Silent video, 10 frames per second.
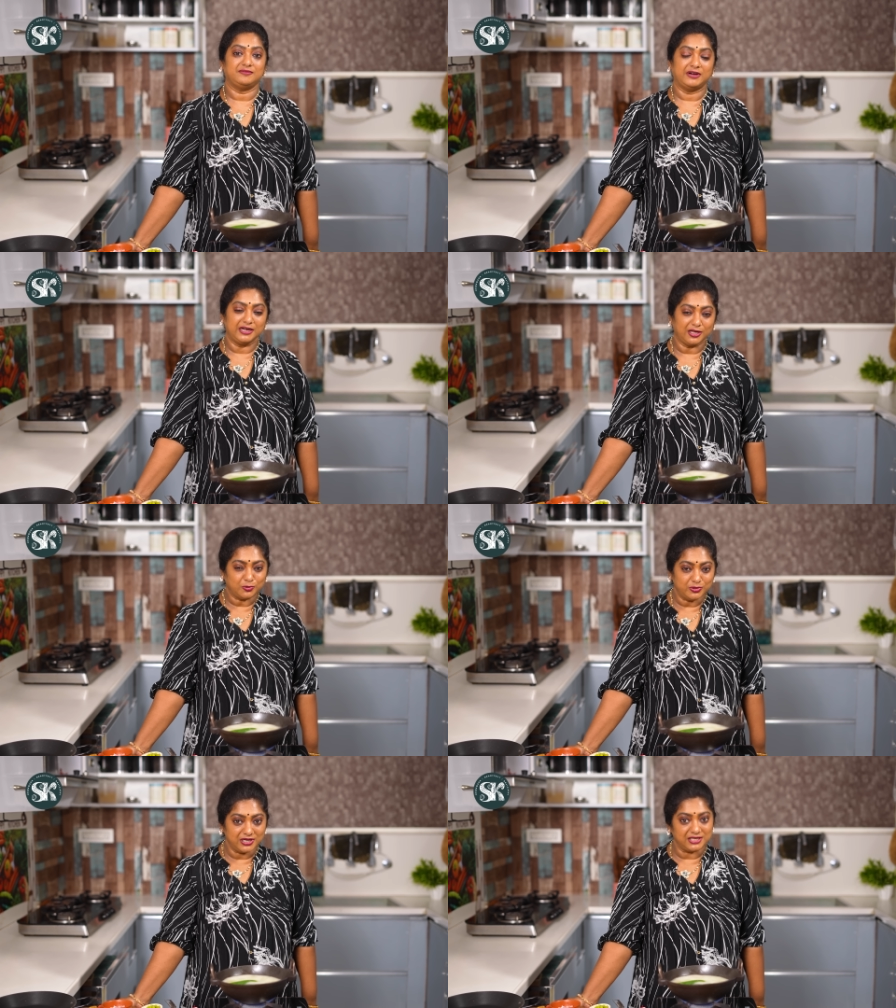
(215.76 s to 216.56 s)

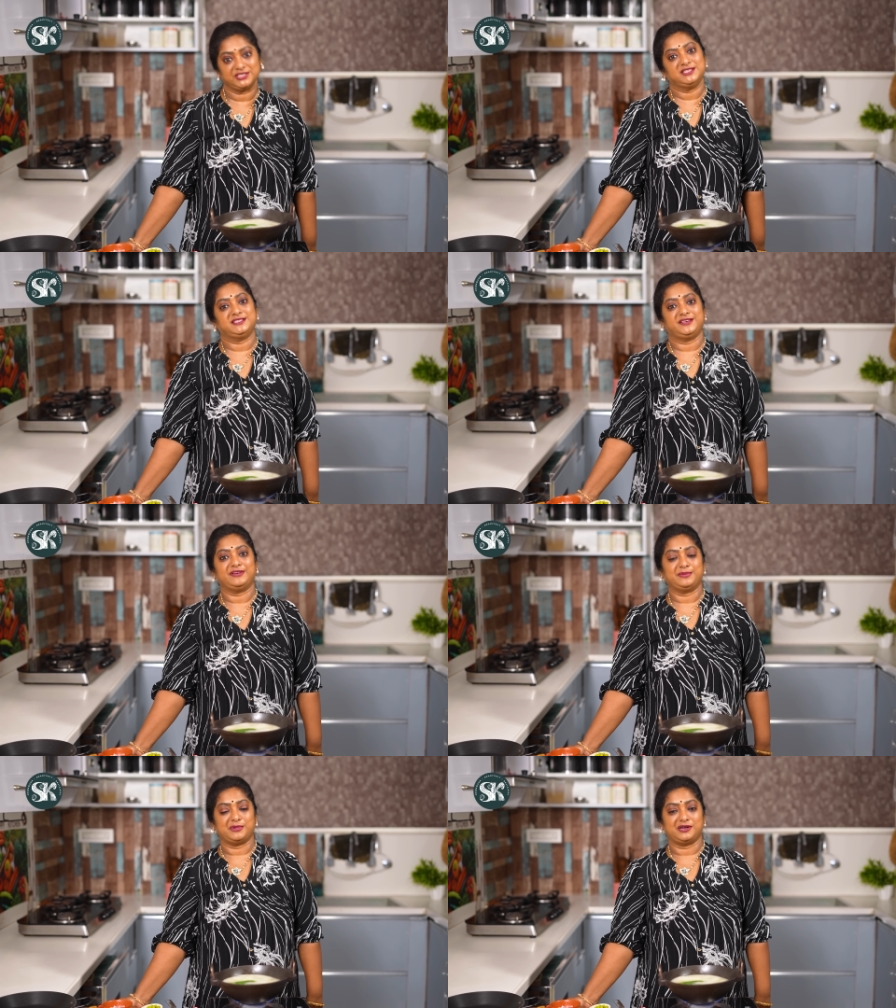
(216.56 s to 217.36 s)
వండకుండా
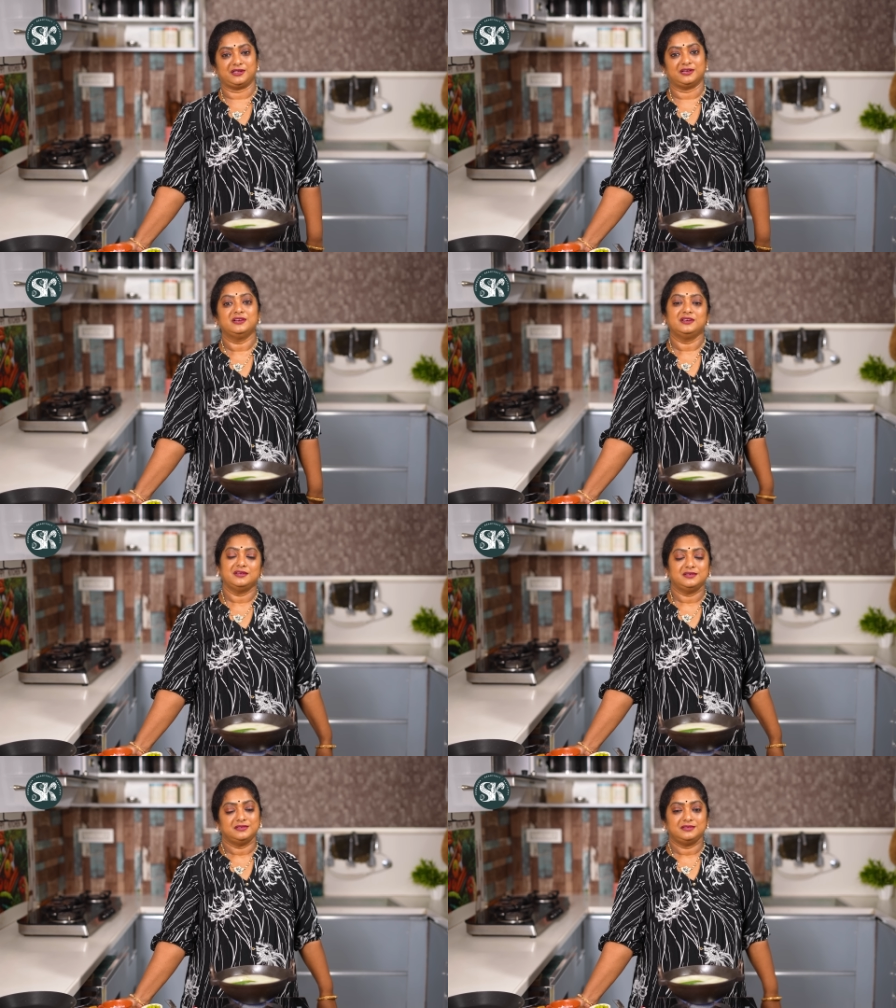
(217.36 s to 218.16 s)
చేసేవి అనమాట
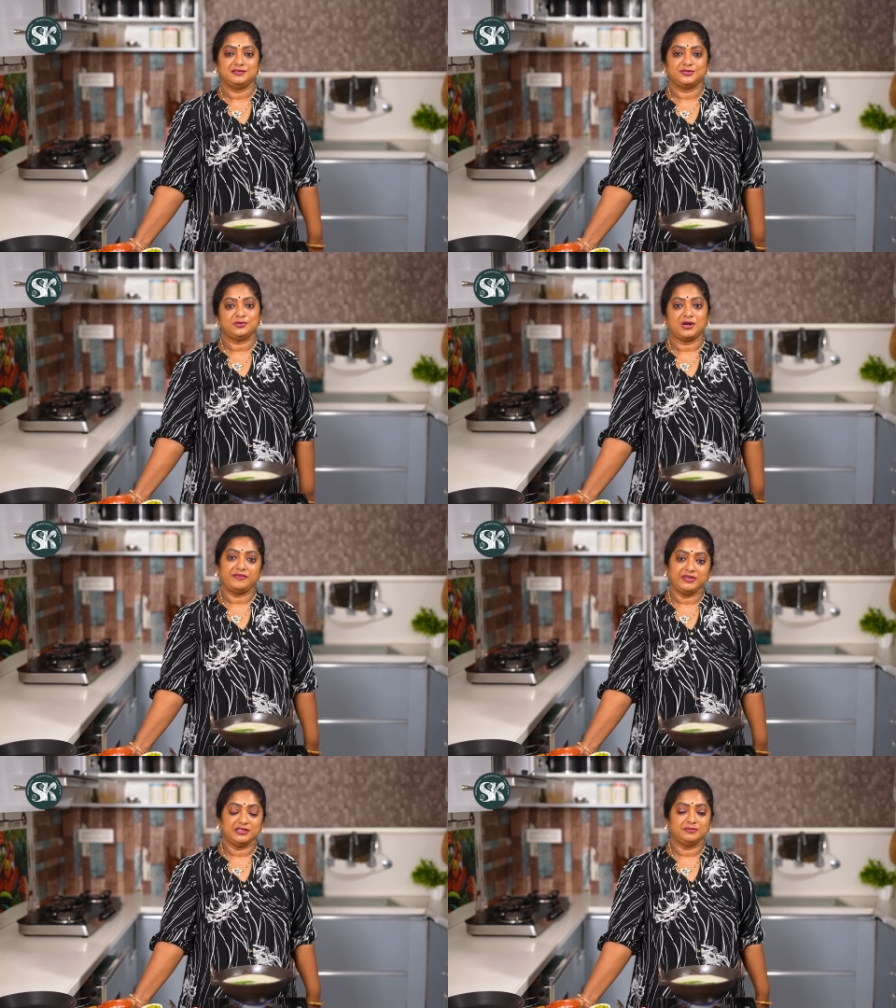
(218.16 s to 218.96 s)
సో
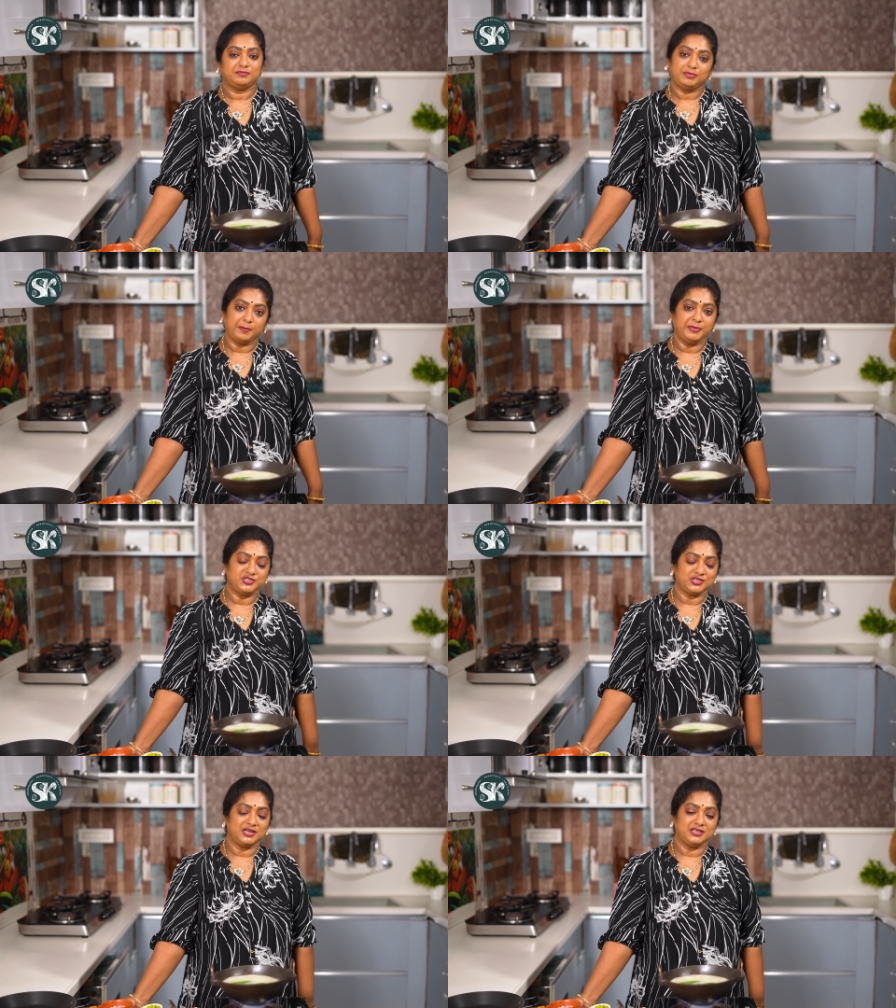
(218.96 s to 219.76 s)
అవి
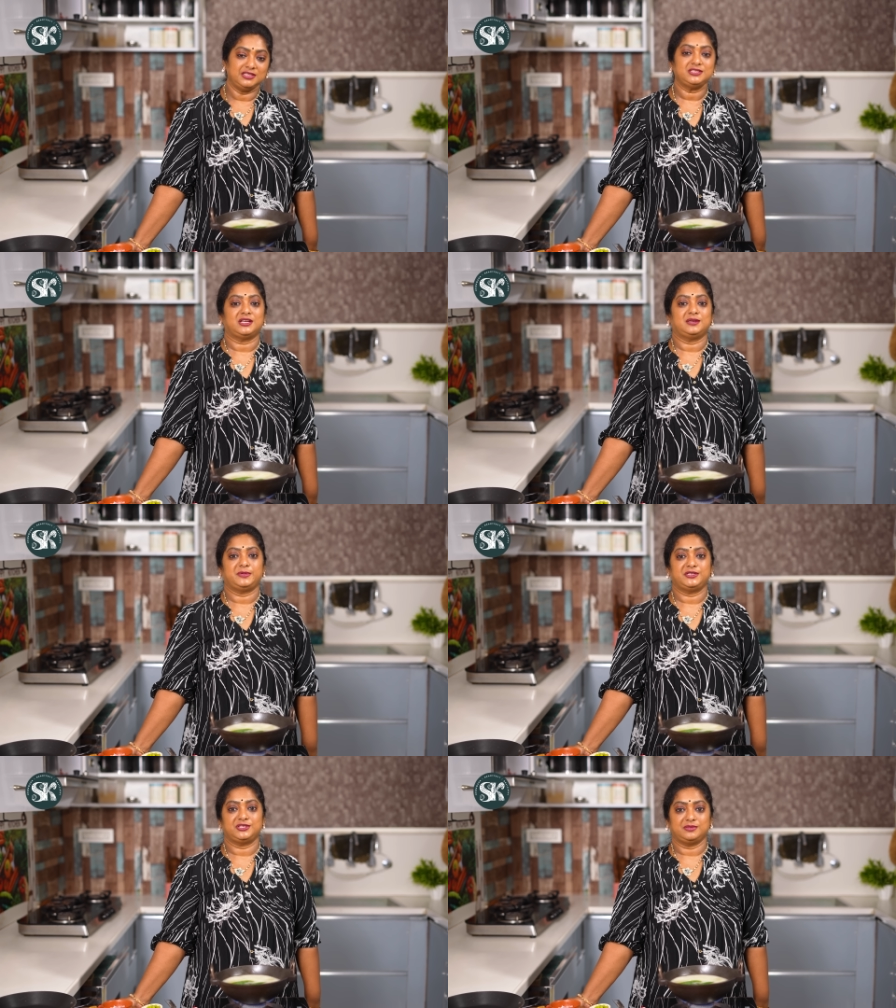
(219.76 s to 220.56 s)
పంపించగలిగితే చాలా
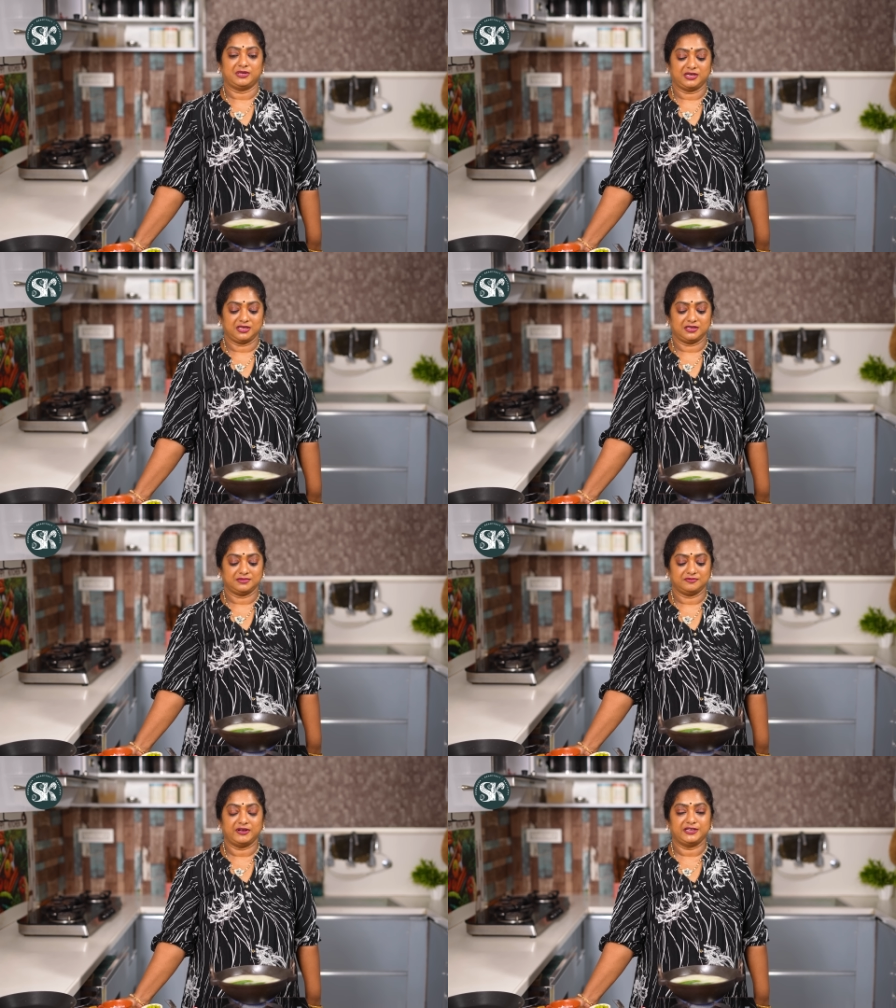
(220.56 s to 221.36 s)
మంచిది మనకి
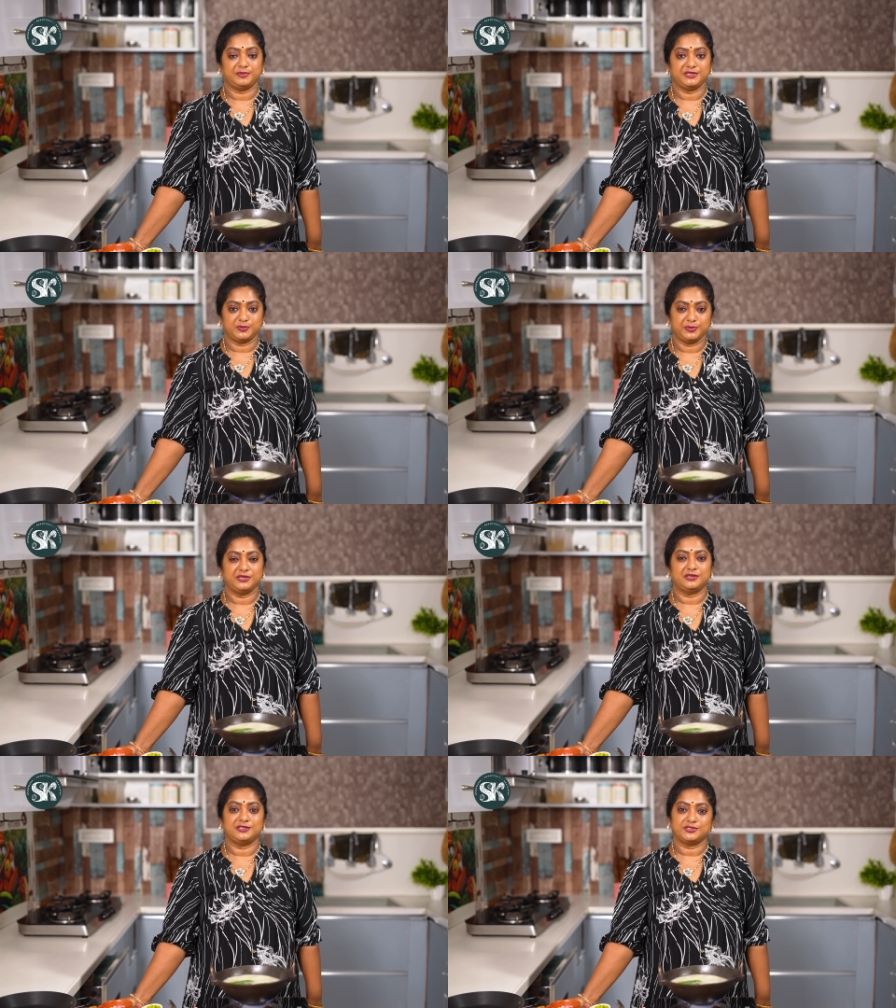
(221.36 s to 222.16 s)
వైటమిన్స్
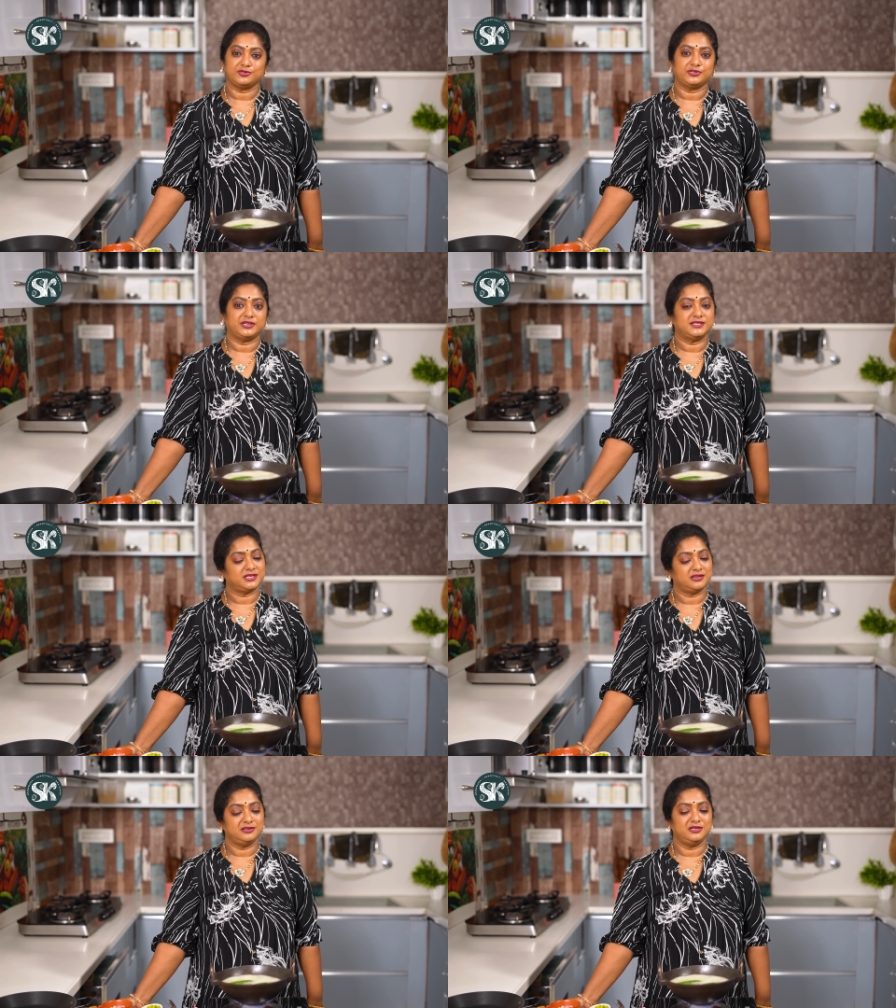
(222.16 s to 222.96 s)
మినరల్స్
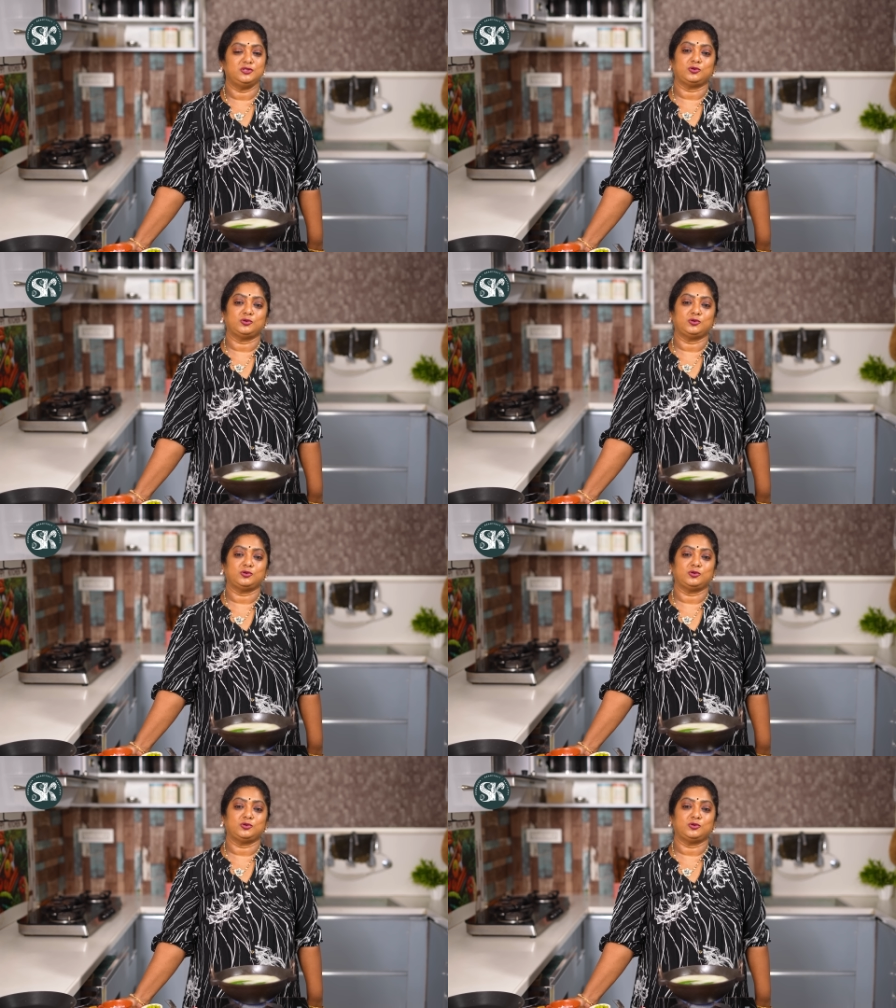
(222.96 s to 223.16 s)
న్యూట్రియంట్స్ అన్నీ